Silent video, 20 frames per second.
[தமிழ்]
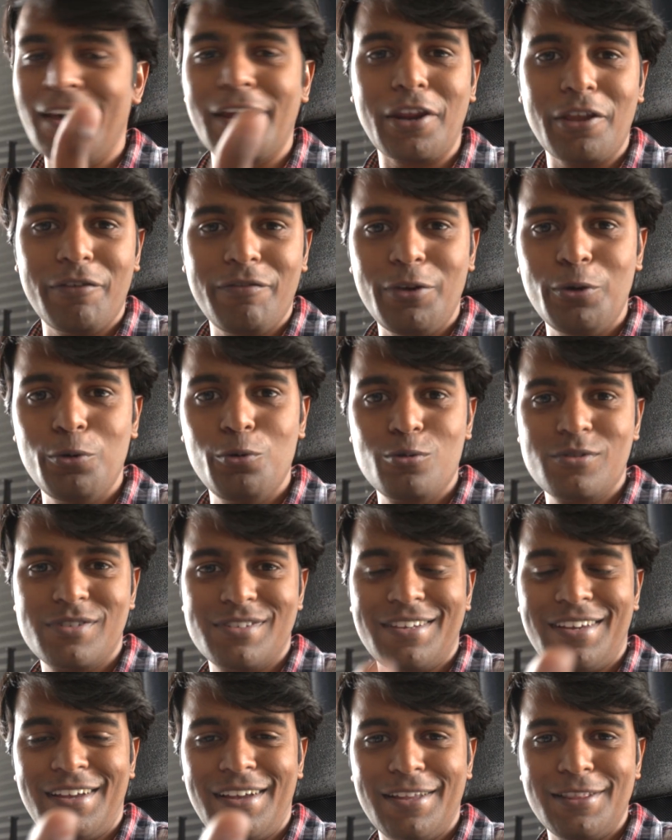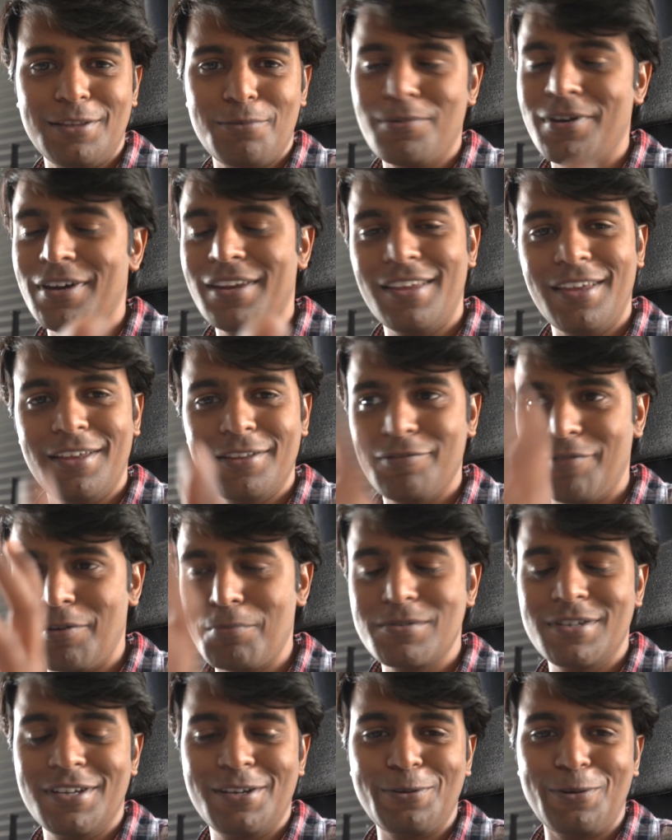ரிவ்யூஸ் அந்த மாதிரி அந்த
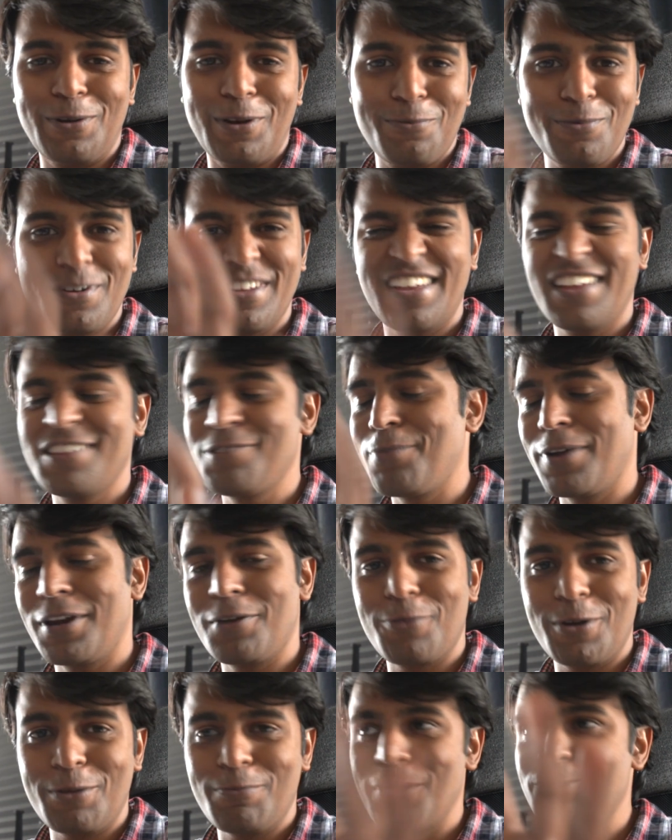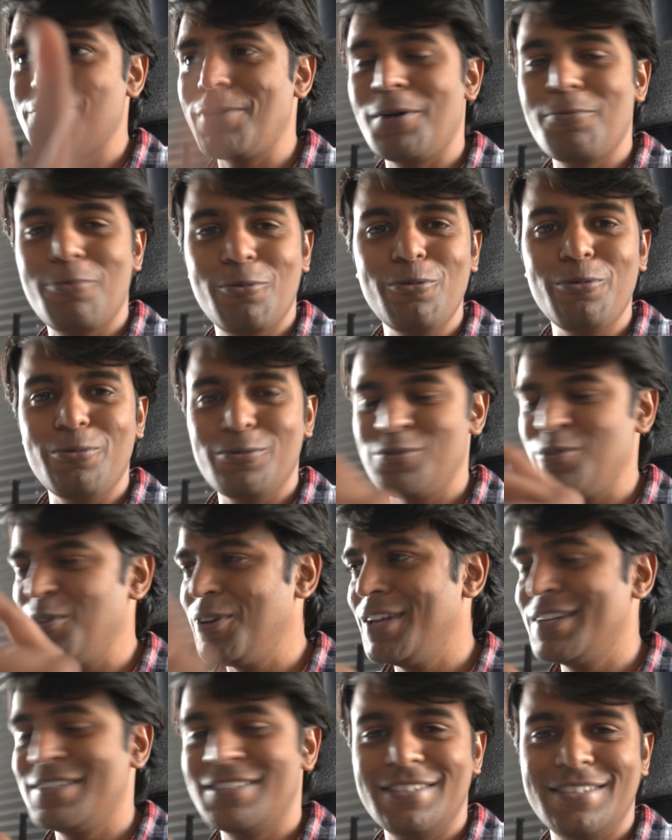வெப்சைட்டுக்குள்ளே போய் ஏதாவது பண்ண முடியுமான்னு பார்ப்போம் ஸோ
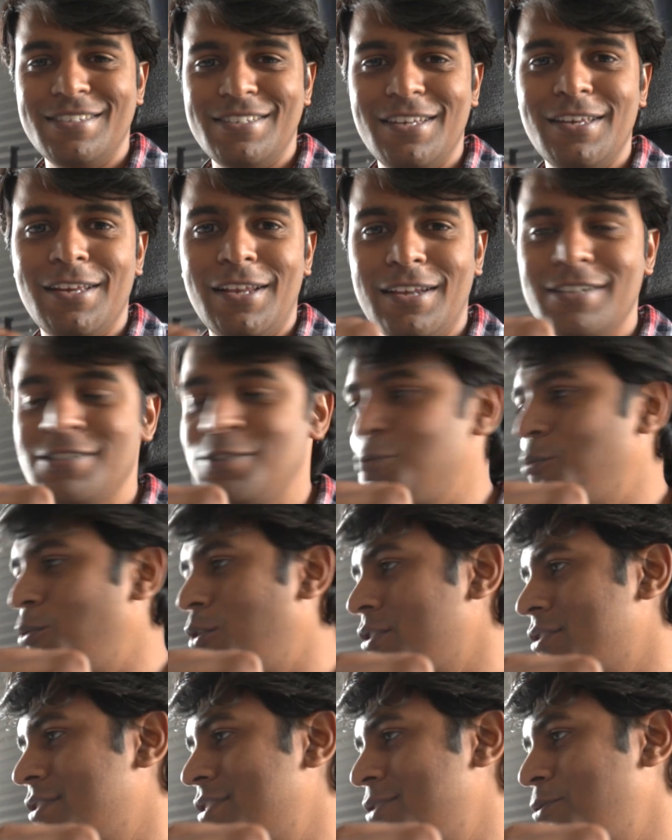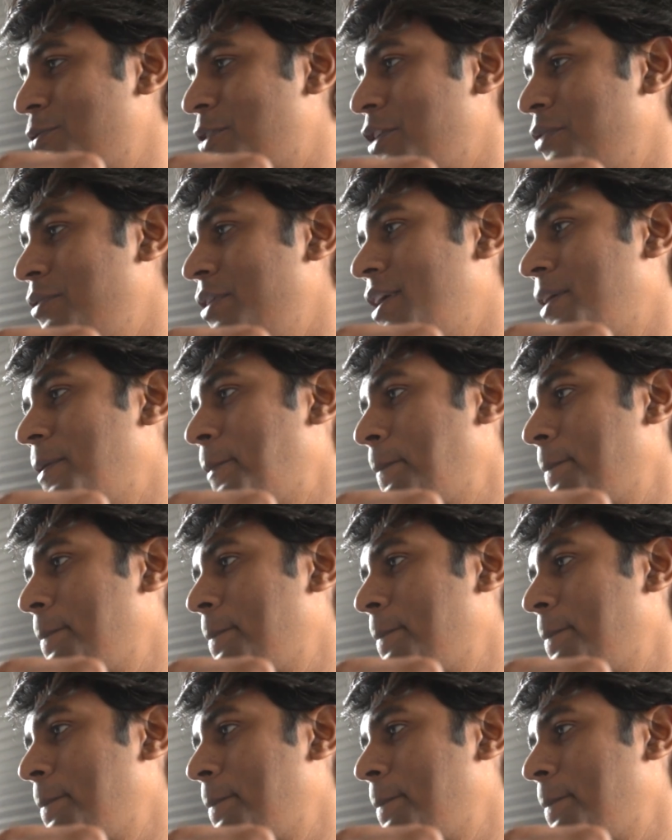லெட்ஸ் லெட்ஸ் வாட்ச் ஓகேவா